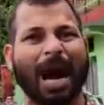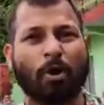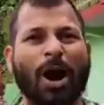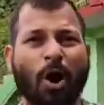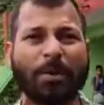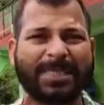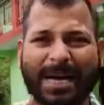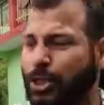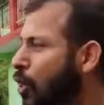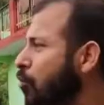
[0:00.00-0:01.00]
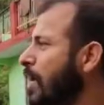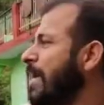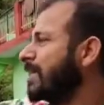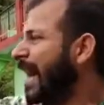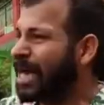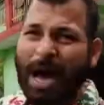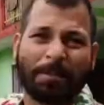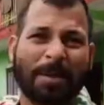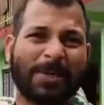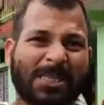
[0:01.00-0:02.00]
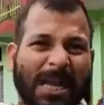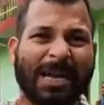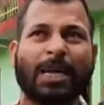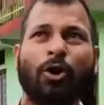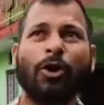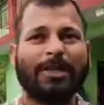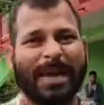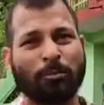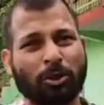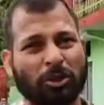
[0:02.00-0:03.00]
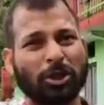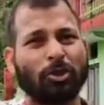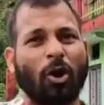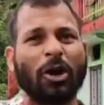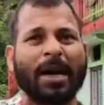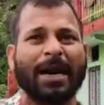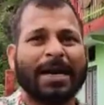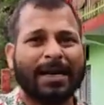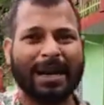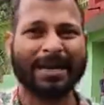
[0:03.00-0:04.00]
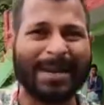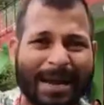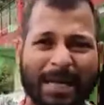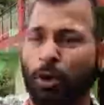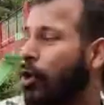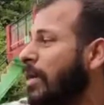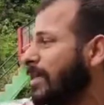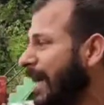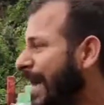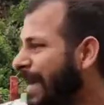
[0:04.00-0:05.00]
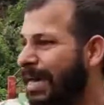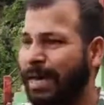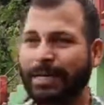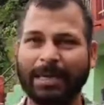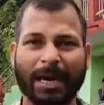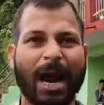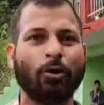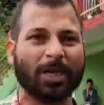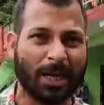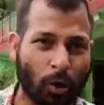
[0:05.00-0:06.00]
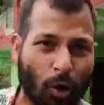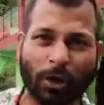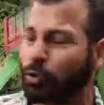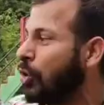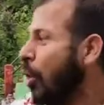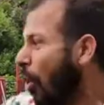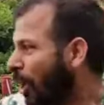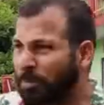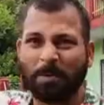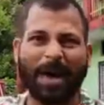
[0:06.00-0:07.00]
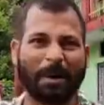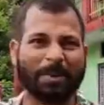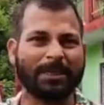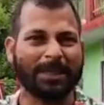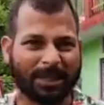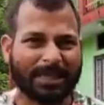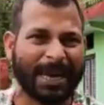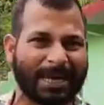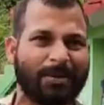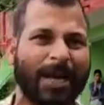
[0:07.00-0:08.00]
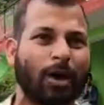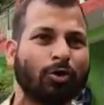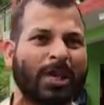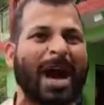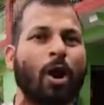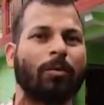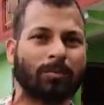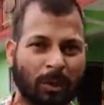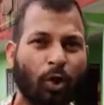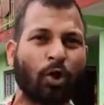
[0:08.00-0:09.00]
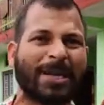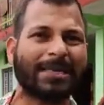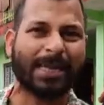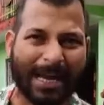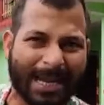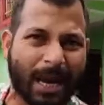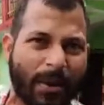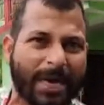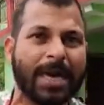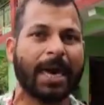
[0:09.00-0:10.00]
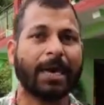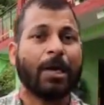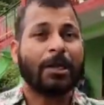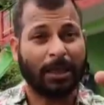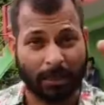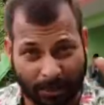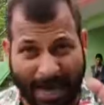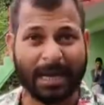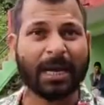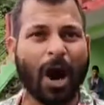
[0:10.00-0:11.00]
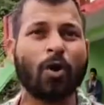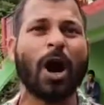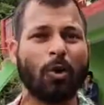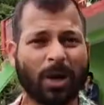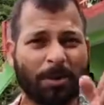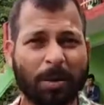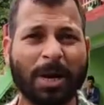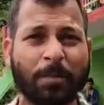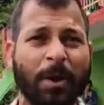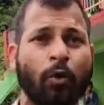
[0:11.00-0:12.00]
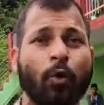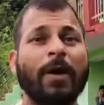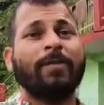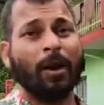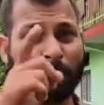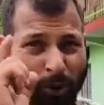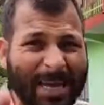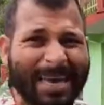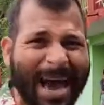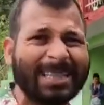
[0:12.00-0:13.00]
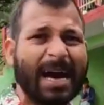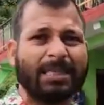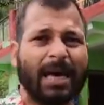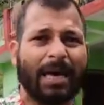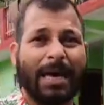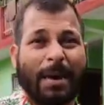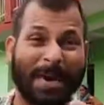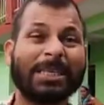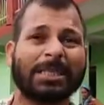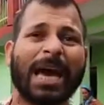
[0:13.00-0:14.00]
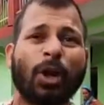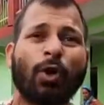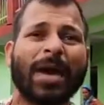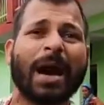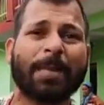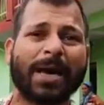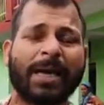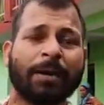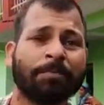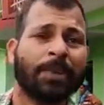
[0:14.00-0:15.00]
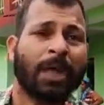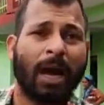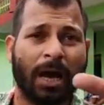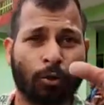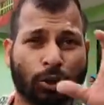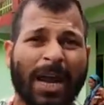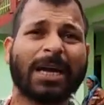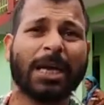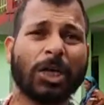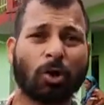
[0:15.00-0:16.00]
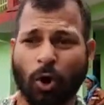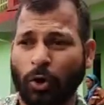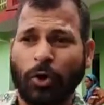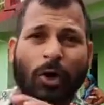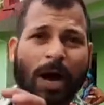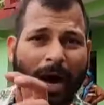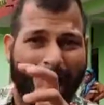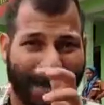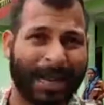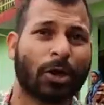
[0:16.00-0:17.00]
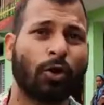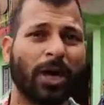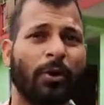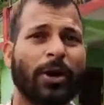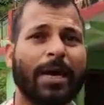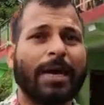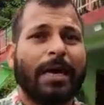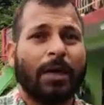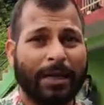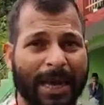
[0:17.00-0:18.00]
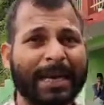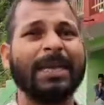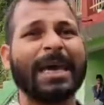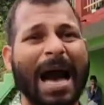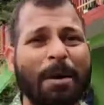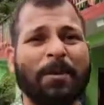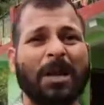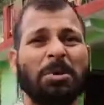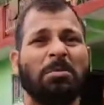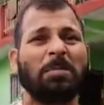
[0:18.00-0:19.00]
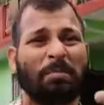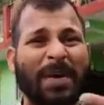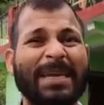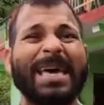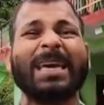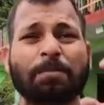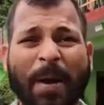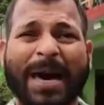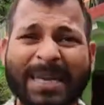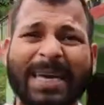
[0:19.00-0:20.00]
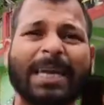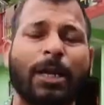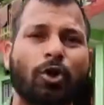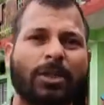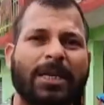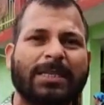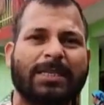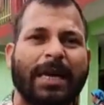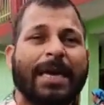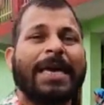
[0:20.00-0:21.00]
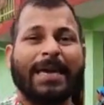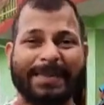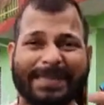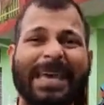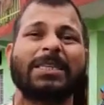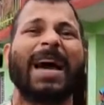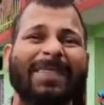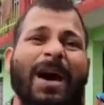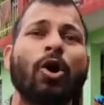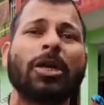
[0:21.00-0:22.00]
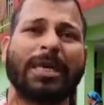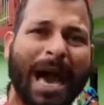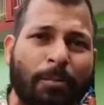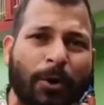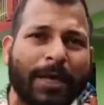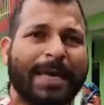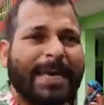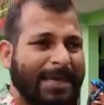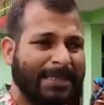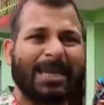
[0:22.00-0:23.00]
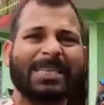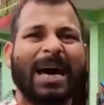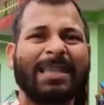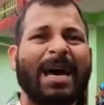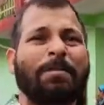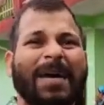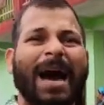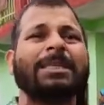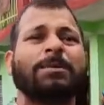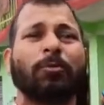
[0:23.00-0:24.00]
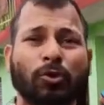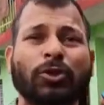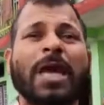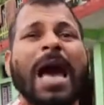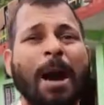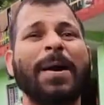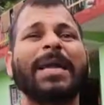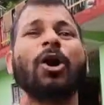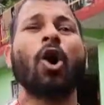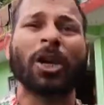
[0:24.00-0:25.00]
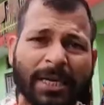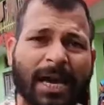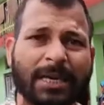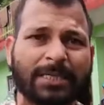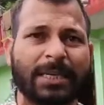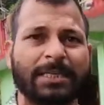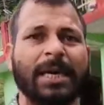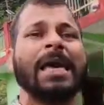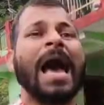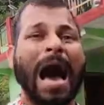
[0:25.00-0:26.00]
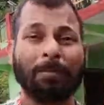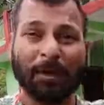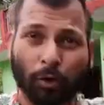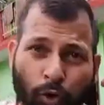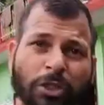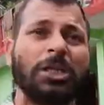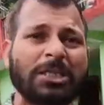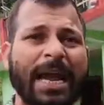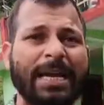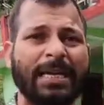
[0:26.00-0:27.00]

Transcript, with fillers: गांव गांव में जाता हूं चाहे आपका मस्ताड़ी हो चाहे मुस्टिक सौड़ का कंकराड़ी हो चाहे ये गांव निरखोट हूं और भी मैं अभी नीचे जाने वाला हूं जहां लोगों ने जाने गंवाई है सारे गांव गांव के भ्रमण पे हूं तो मुझे याद आता है बीस साल हो गए हमारे उत्तराखंड को अलग हुए हुए लेकिन यहाँ पर अभी भी पीने के पानी के लिए लोग तरसते हैं इससे ज्यादा और क्या बोले इससे ज्यादा विकास पुरुष हमारे और क्या कर सकते हैं आप ये खुद डिसाइड